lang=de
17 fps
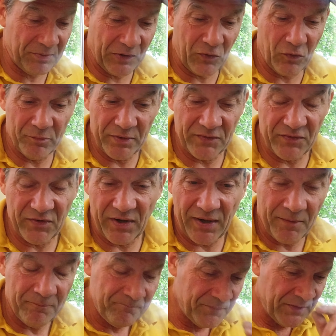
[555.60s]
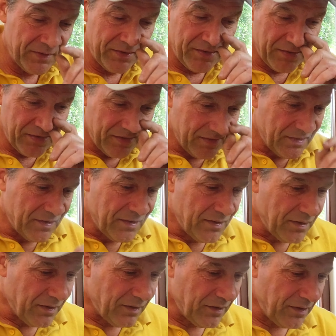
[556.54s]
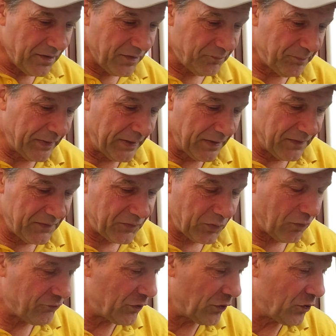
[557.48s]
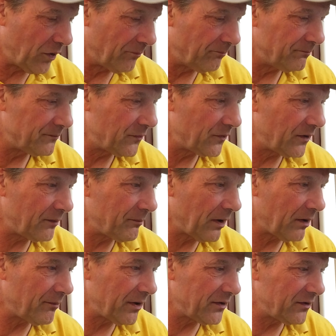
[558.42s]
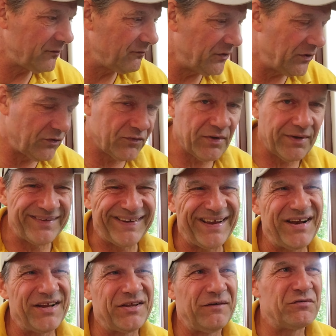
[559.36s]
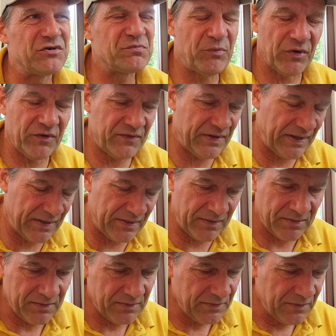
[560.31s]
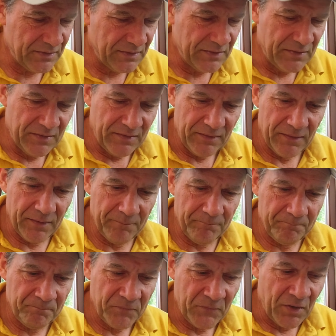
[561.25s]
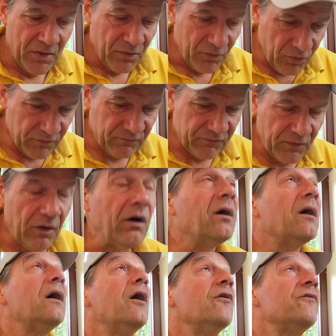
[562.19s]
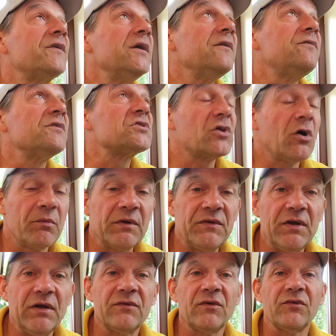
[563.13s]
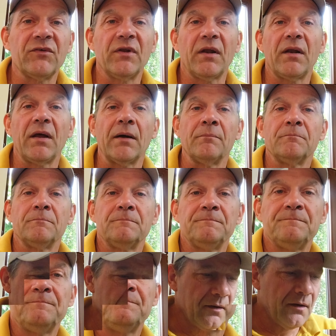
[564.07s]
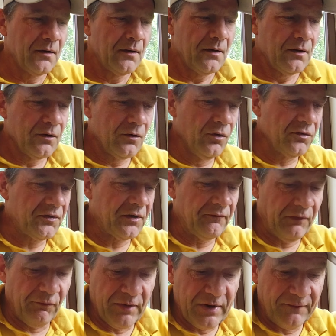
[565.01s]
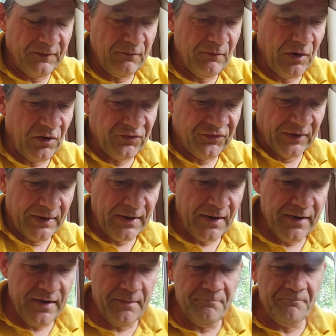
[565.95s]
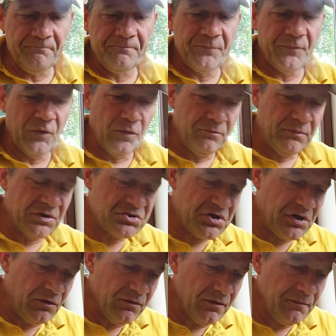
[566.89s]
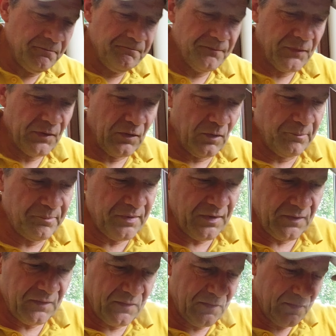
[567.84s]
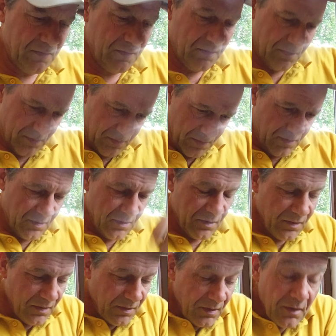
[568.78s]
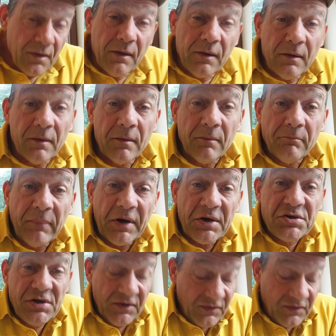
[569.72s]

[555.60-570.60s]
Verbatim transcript: hat per Kommentar. Äh, ich bin halt nicht drauf gekommen und ich mache mal die Videos halt relativ spontan. Ne? Gut, so, auf geht's. Wir schrauben das Ding jetzt auseinander. Gut, dann wollen wir das Ding mal auseinandernehmen und mal schauen, ob ich mein